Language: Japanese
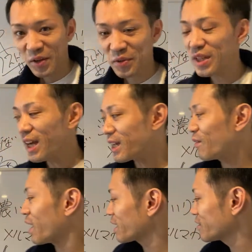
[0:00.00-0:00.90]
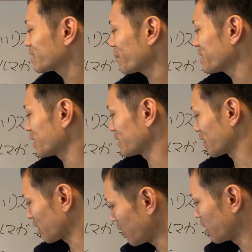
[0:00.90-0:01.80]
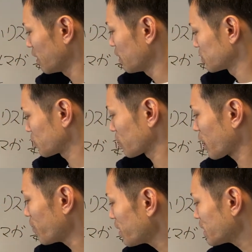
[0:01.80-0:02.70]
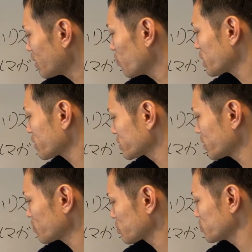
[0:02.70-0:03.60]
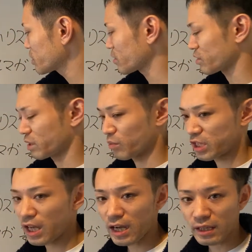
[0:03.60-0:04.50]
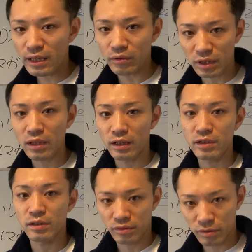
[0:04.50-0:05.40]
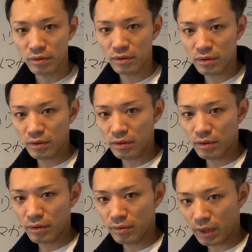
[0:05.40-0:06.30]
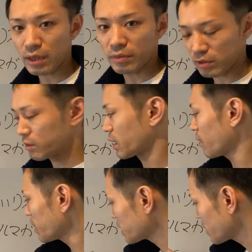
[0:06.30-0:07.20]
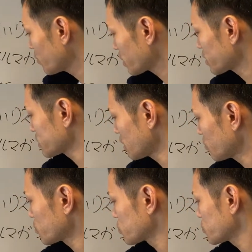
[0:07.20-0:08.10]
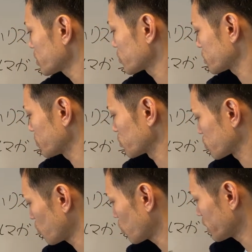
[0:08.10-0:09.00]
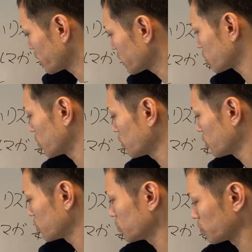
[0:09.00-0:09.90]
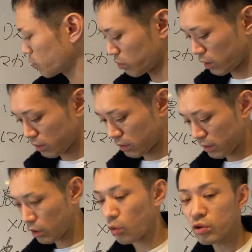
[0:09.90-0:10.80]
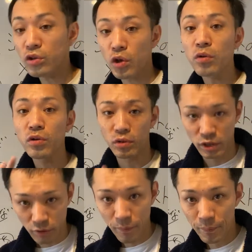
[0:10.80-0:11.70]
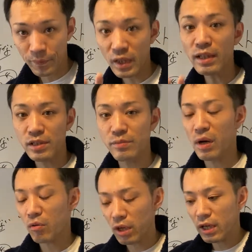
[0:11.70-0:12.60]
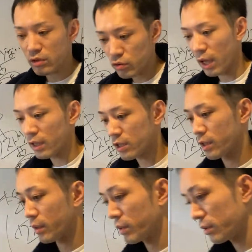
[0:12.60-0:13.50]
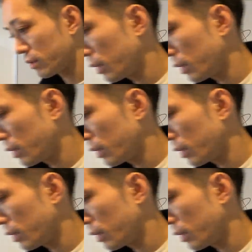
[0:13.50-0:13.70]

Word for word: 売り上げを上げるためなんだからその買わないお客さんを集客してもしゃあないよねって話なんですよわかります買わないお客さんを集客してもしょうがないということです極極論ですよただしまあこれからちょっと話していきますん